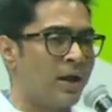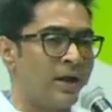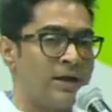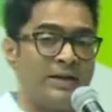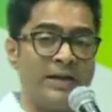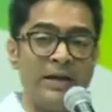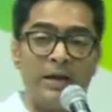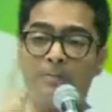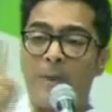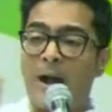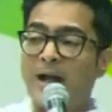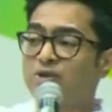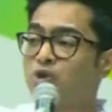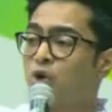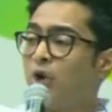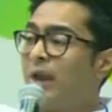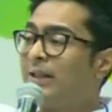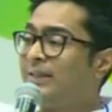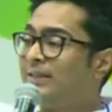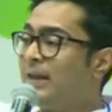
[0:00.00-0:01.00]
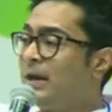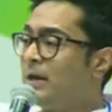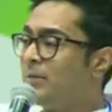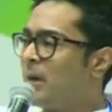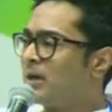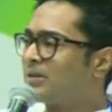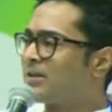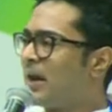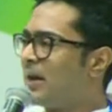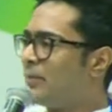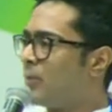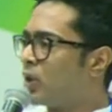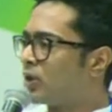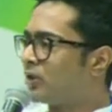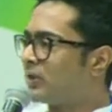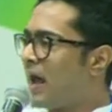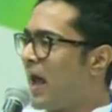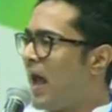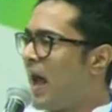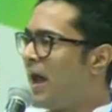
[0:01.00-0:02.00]
নির্বাচনের তিন মাসের
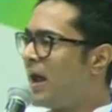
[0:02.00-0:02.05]
মধ্যে